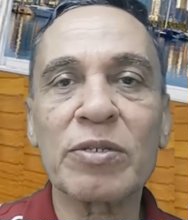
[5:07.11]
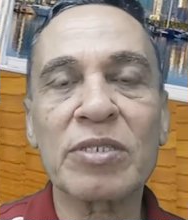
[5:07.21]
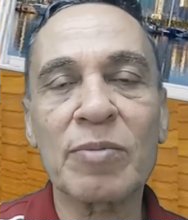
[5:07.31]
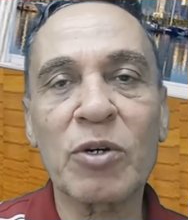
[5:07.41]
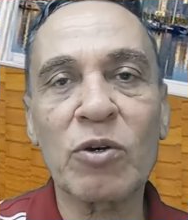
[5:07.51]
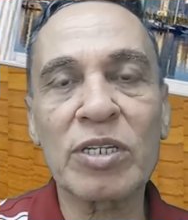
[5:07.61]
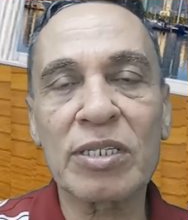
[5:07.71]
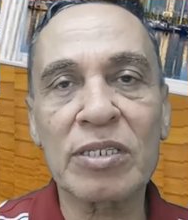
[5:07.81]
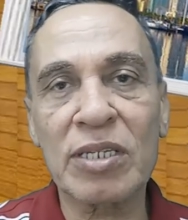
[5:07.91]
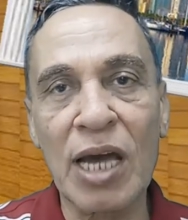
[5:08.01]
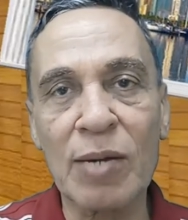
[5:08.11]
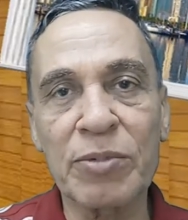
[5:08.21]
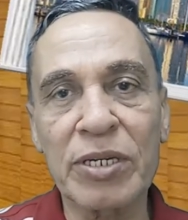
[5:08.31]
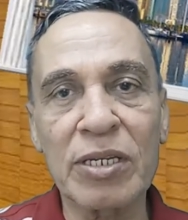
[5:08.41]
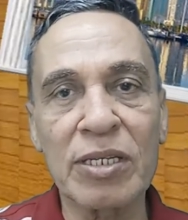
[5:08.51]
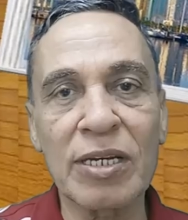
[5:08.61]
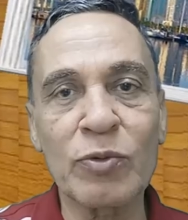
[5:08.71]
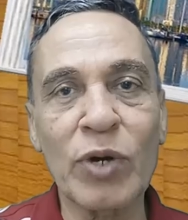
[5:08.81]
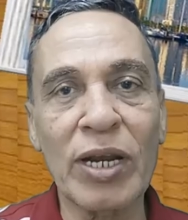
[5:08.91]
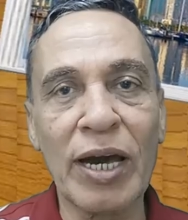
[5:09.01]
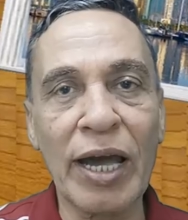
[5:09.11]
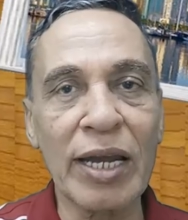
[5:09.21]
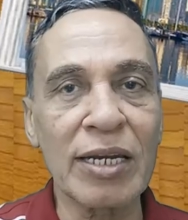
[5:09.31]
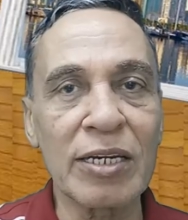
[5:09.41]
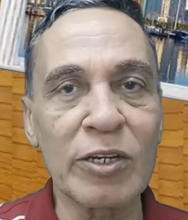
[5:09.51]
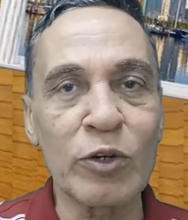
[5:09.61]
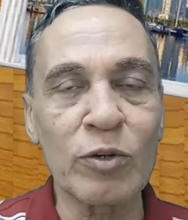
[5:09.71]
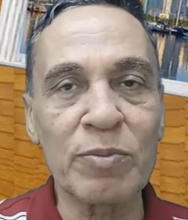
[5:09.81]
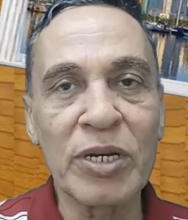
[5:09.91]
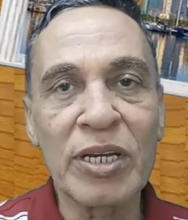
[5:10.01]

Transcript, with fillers: زي ما قلت صعب جدا ولا حل ليهم